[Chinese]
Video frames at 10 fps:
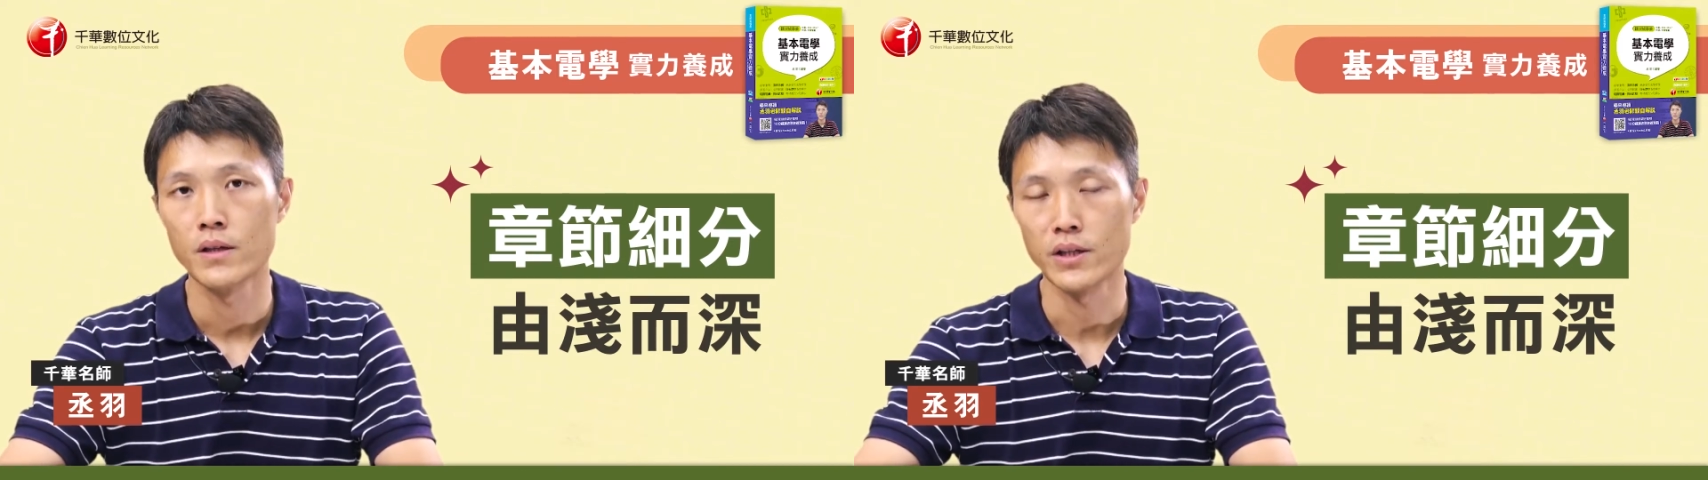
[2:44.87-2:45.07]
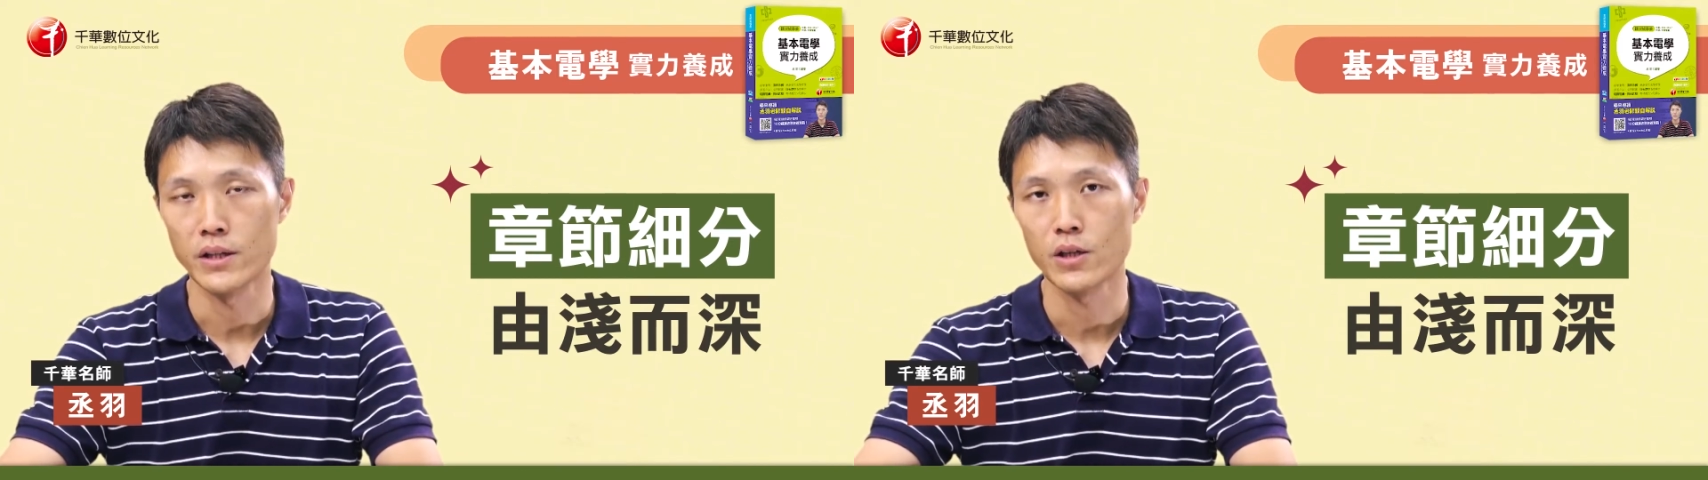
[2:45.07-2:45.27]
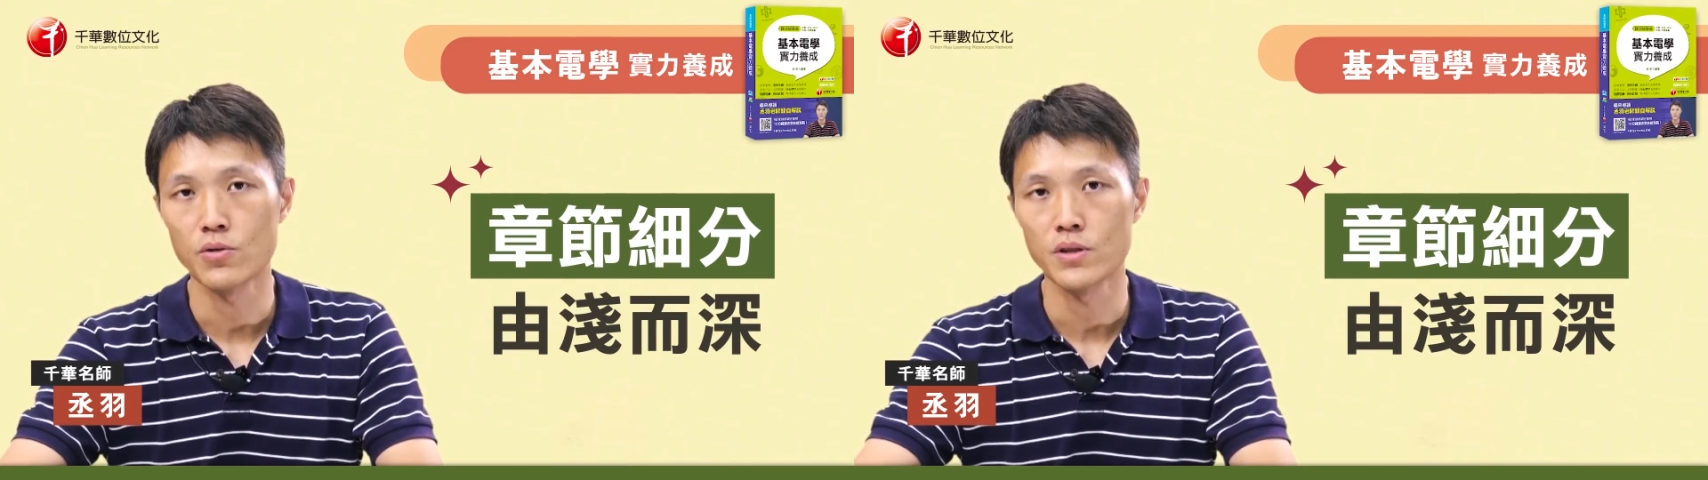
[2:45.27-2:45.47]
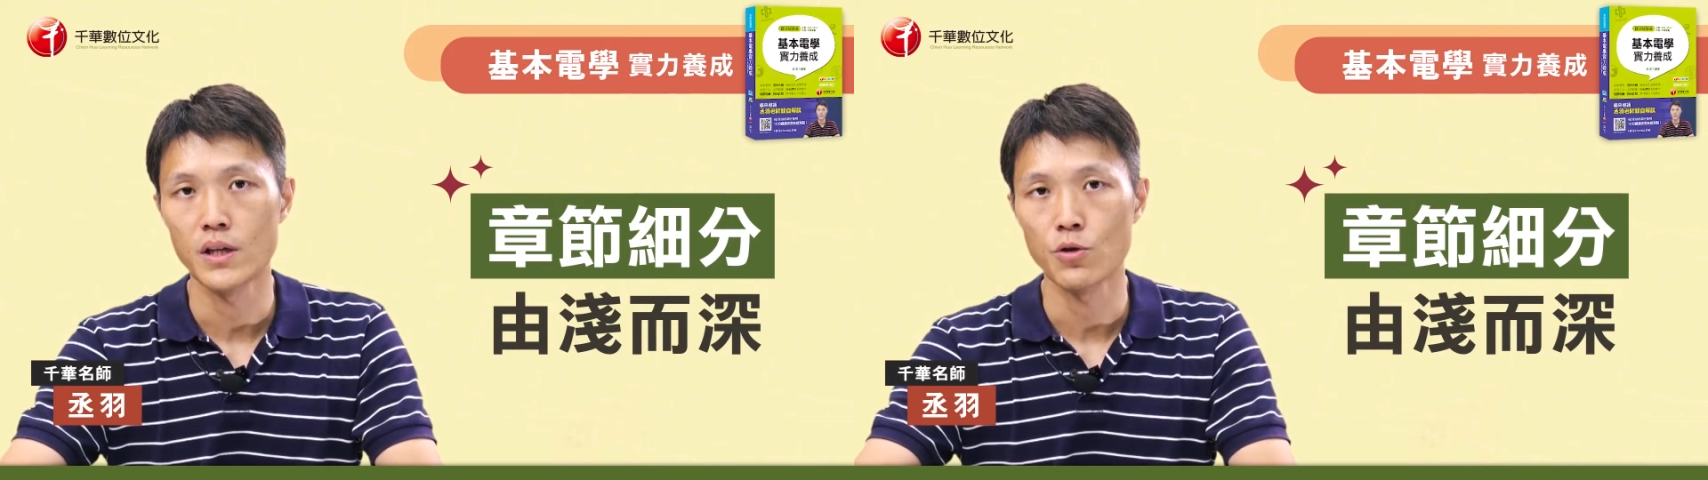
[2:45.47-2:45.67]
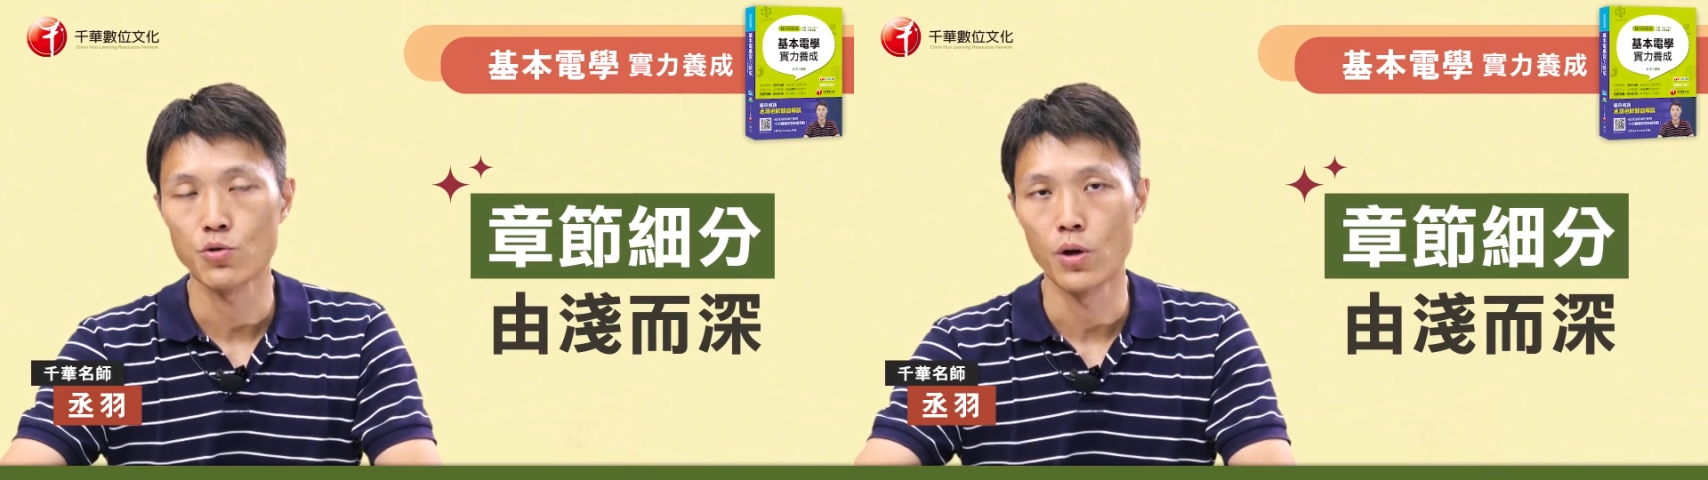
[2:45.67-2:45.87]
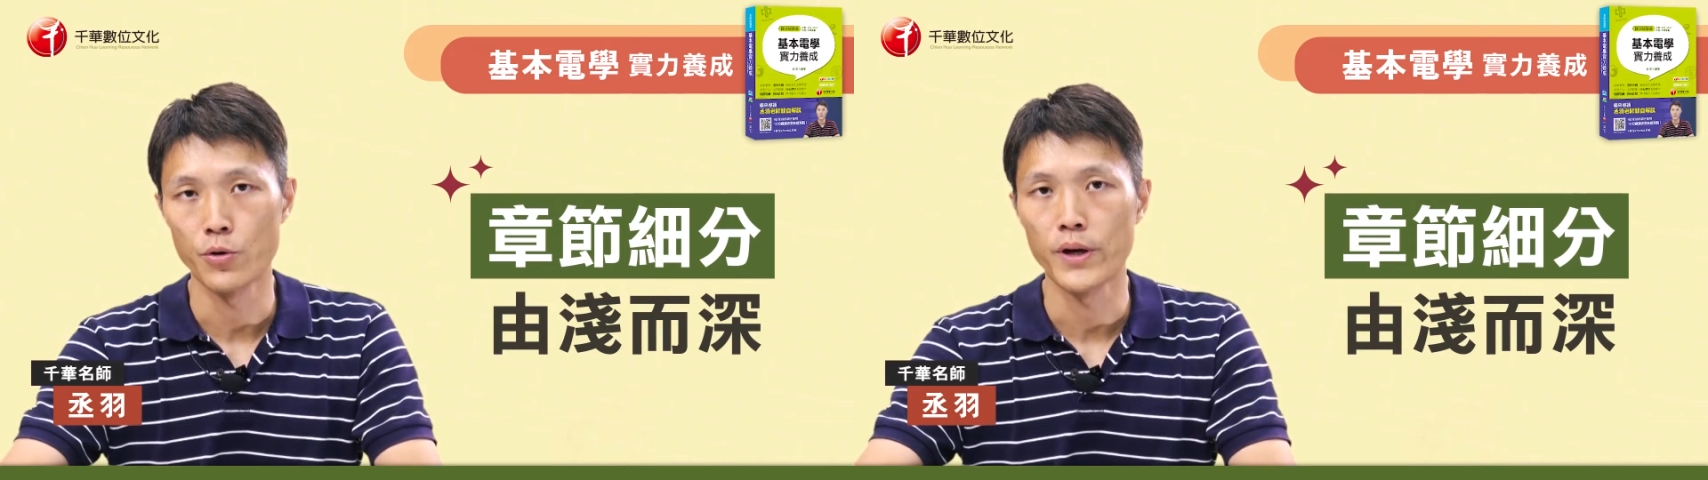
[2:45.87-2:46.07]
那你能够知道说，